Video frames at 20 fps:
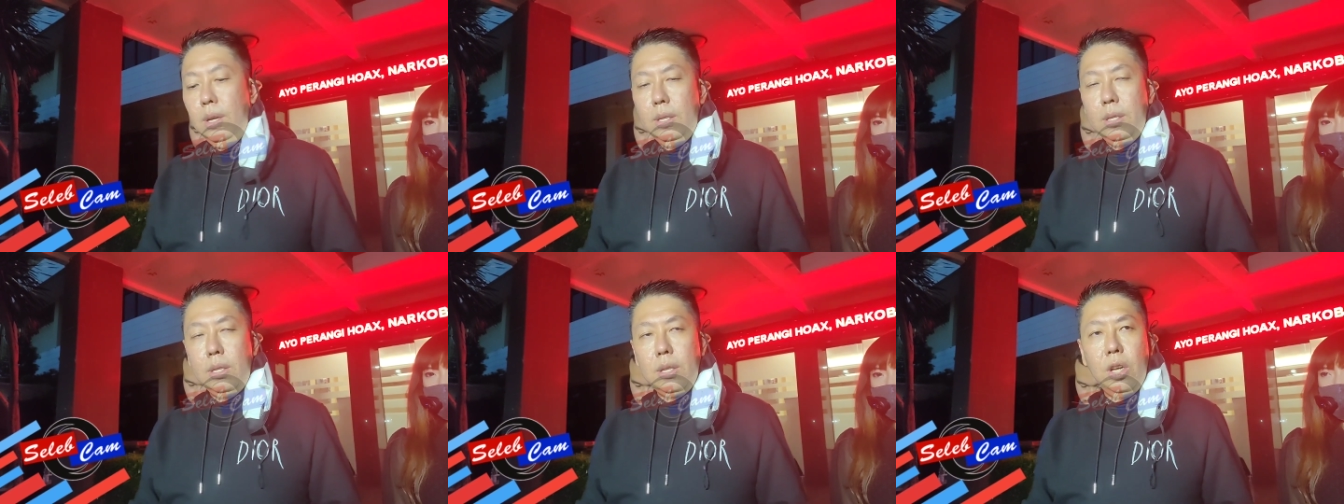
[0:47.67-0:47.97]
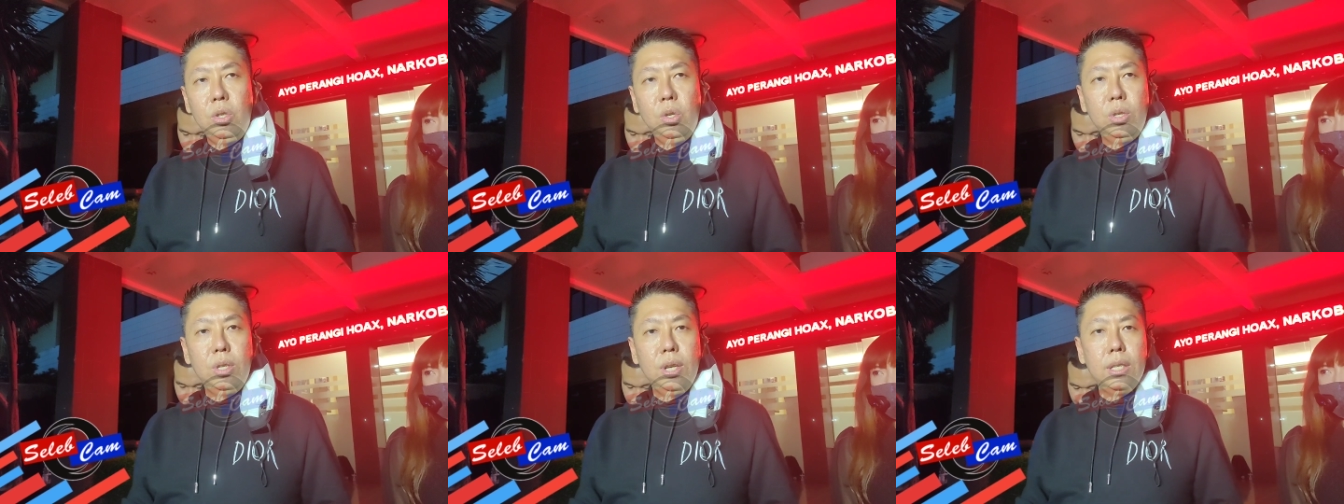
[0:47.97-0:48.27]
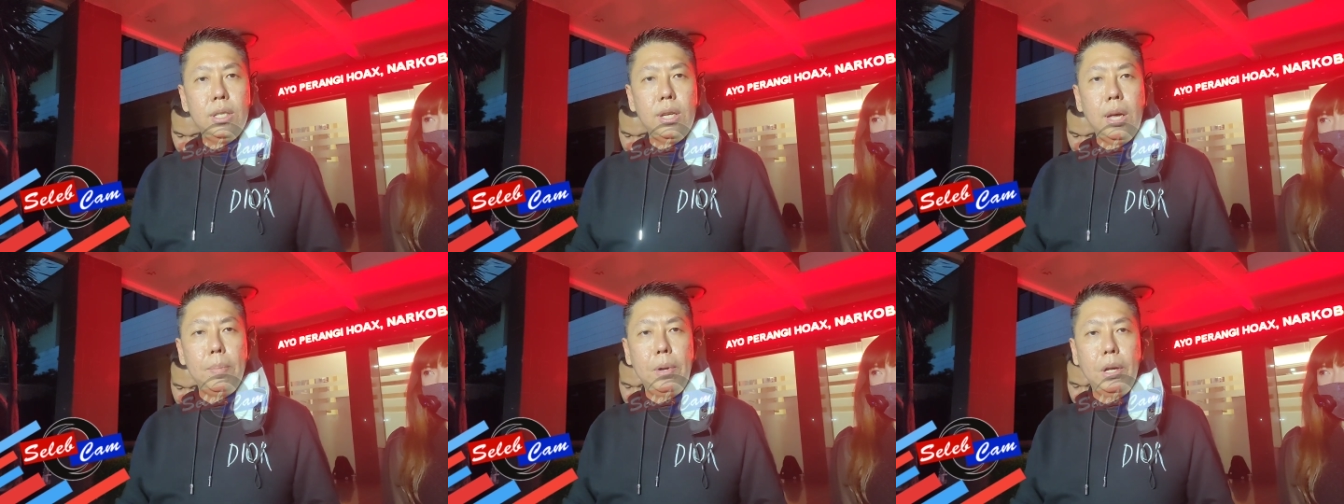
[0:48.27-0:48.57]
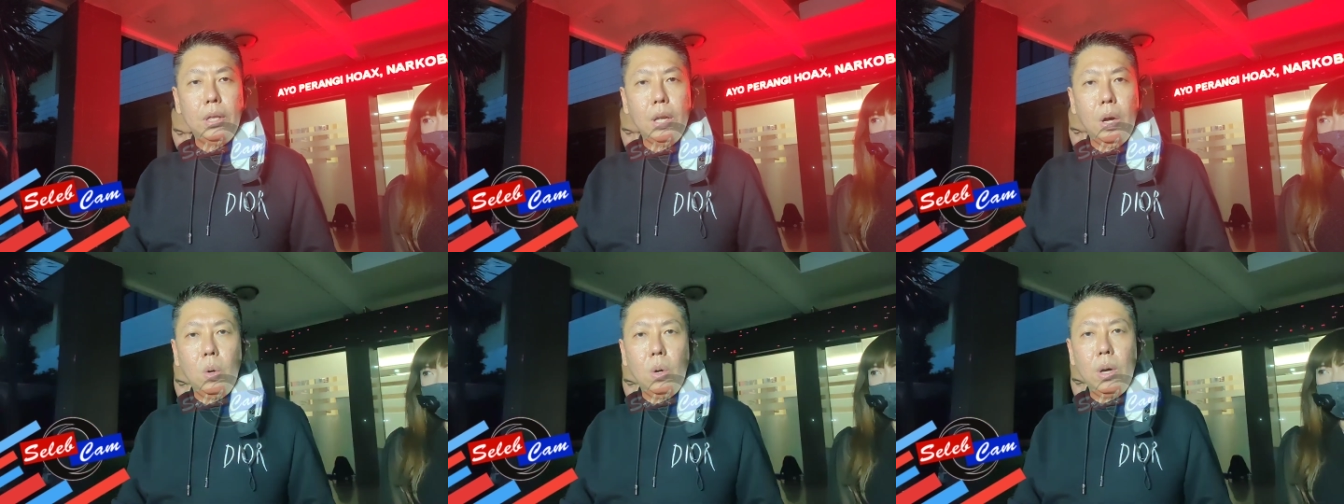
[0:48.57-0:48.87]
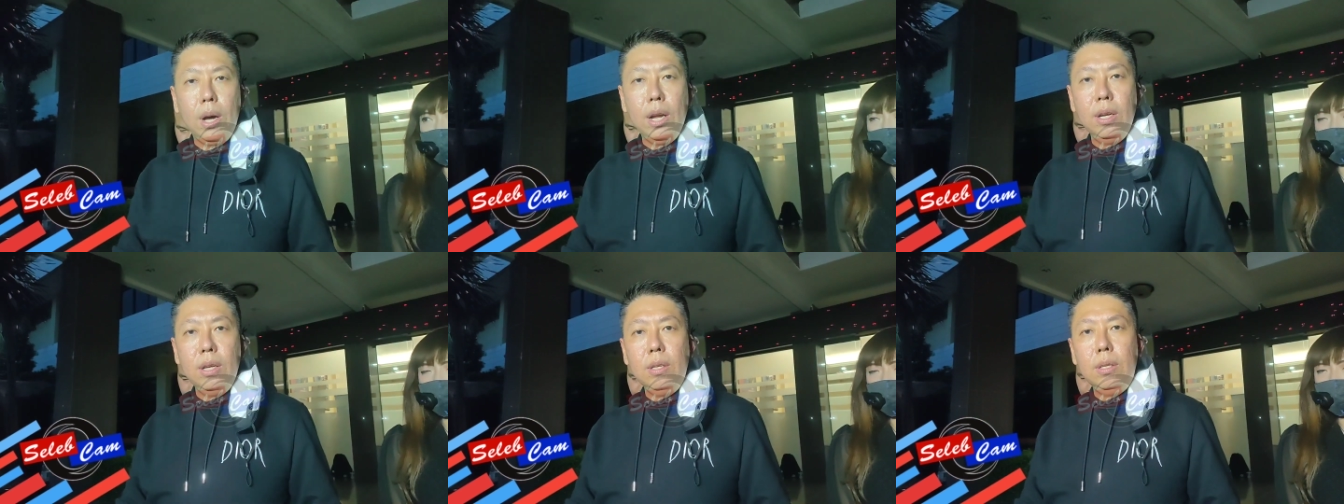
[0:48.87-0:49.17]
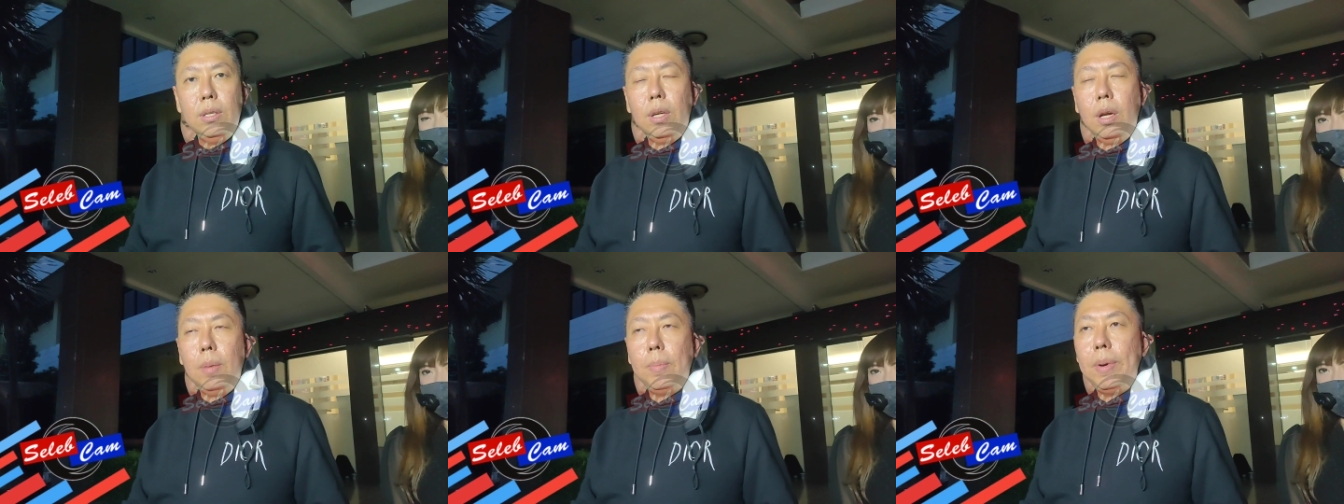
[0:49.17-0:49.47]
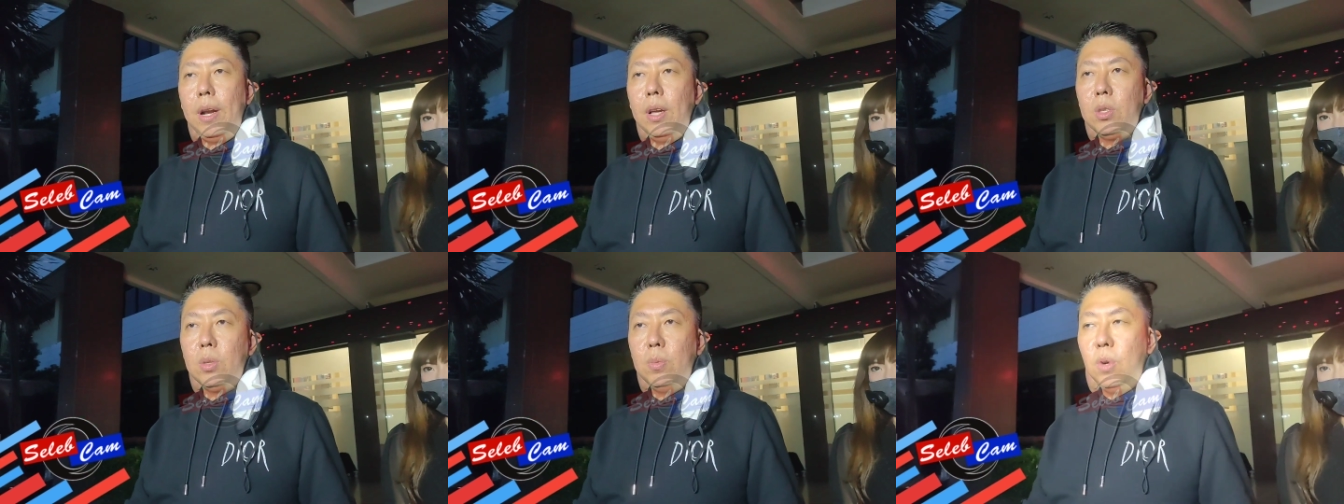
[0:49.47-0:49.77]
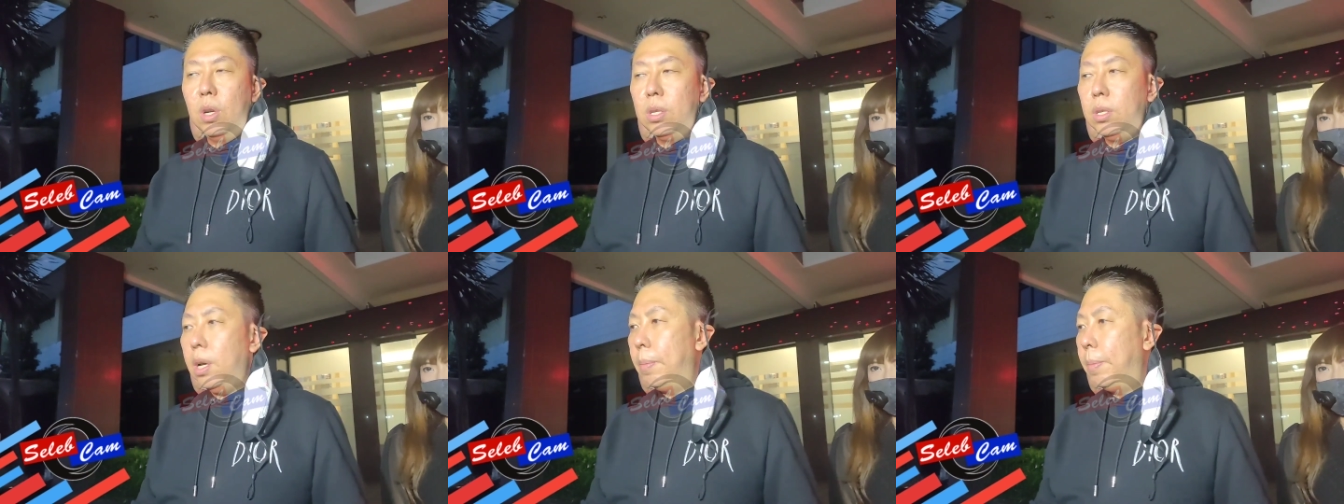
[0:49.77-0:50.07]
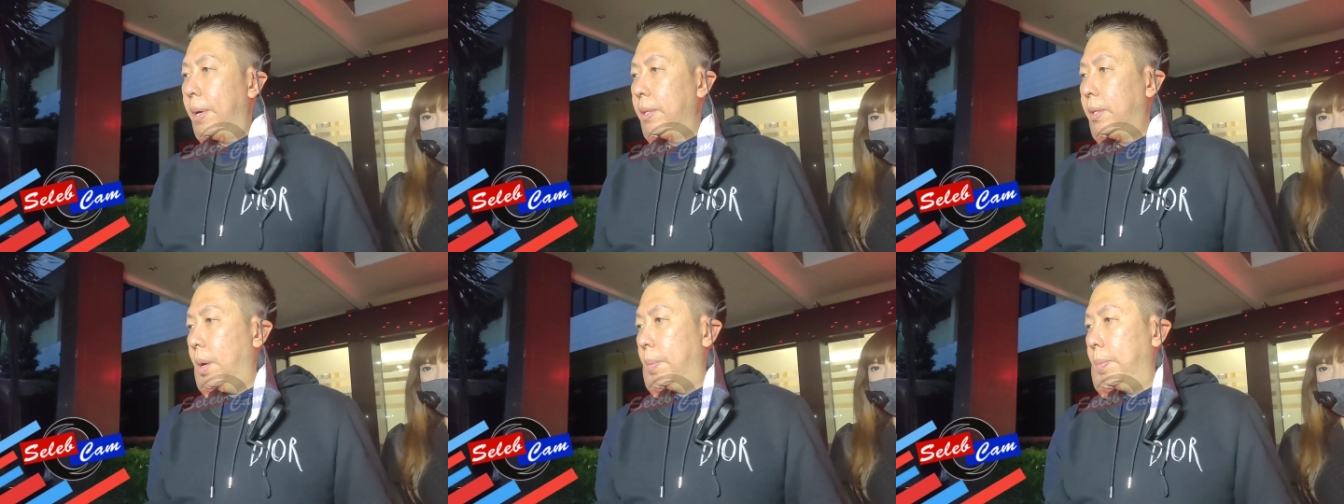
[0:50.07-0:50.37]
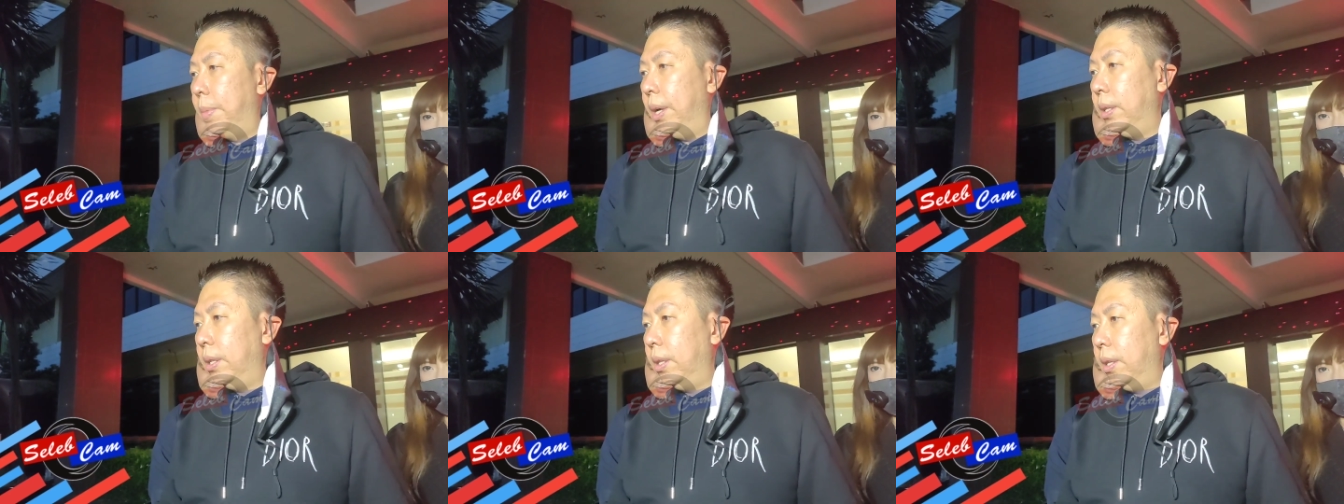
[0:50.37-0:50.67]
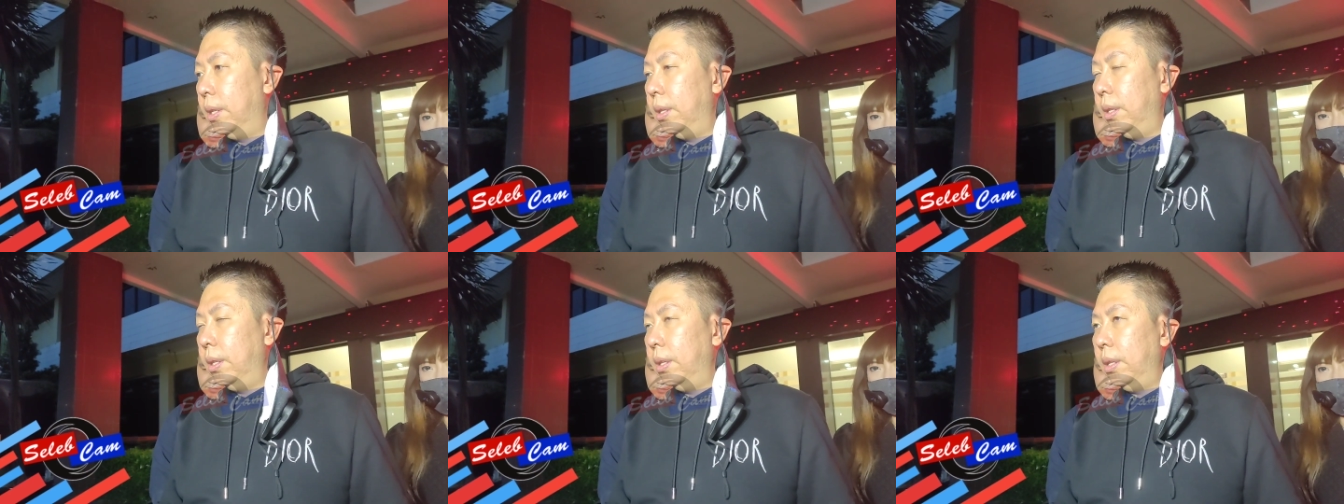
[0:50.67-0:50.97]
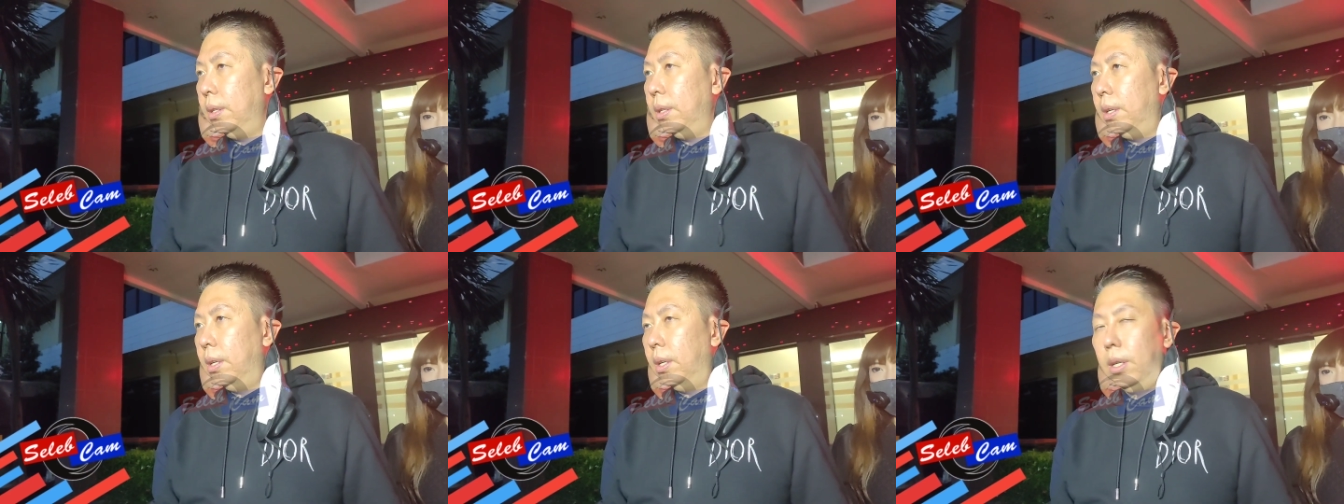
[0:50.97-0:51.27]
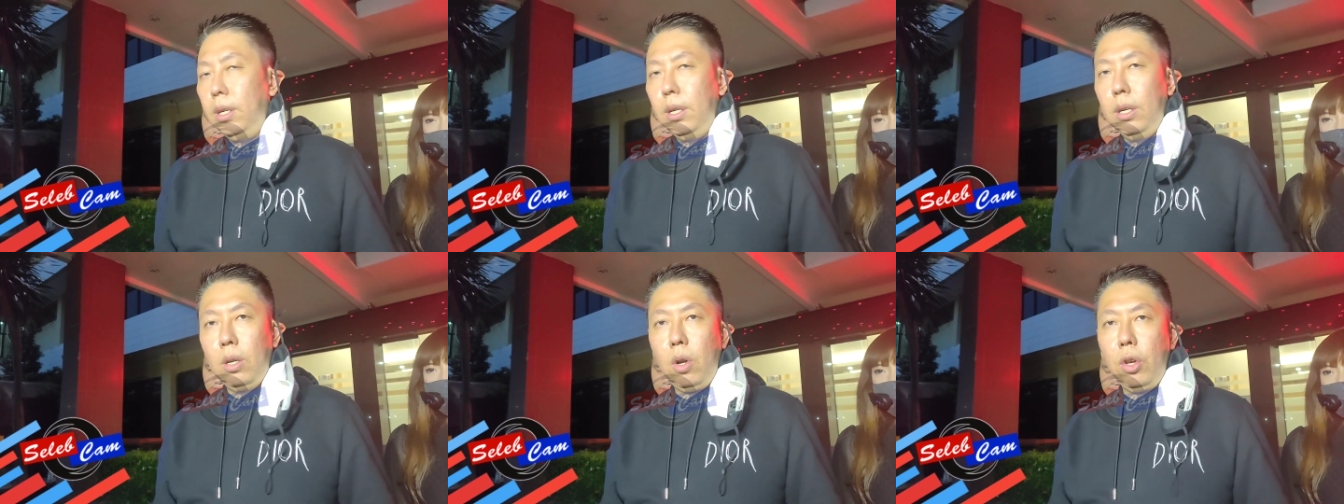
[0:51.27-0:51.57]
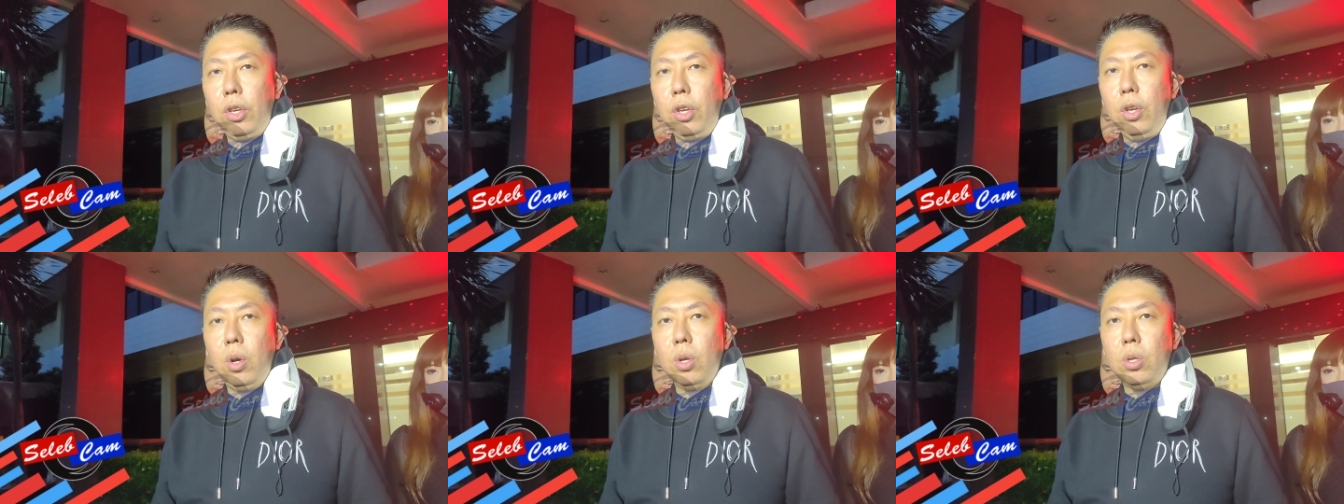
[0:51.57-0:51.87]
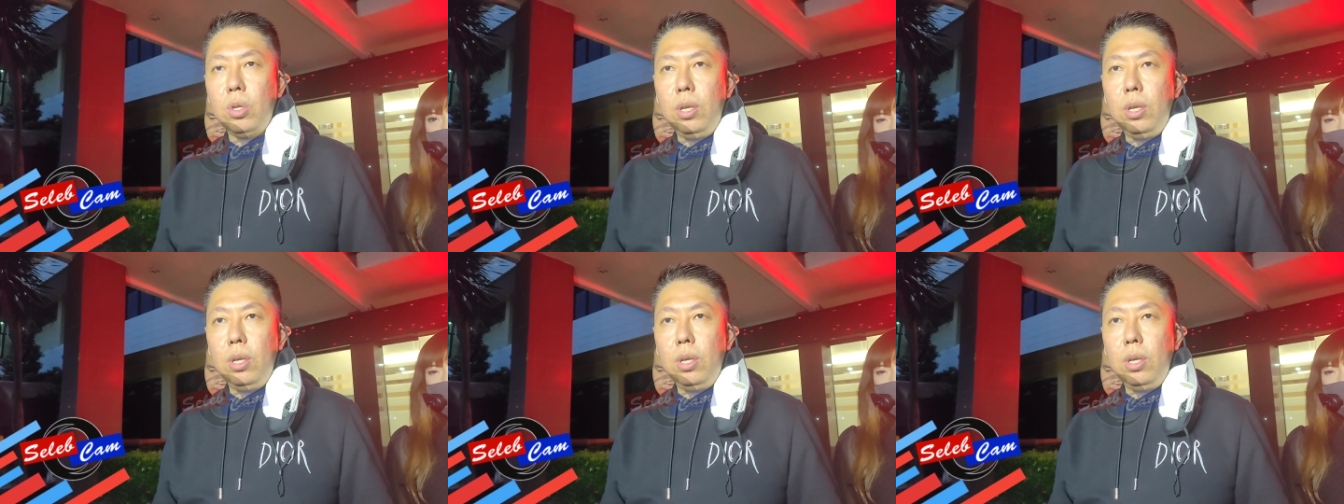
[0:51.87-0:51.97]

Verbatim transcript: Selanjutnya saya beritahukan kepada semua sahabat-sahabat uh, Roy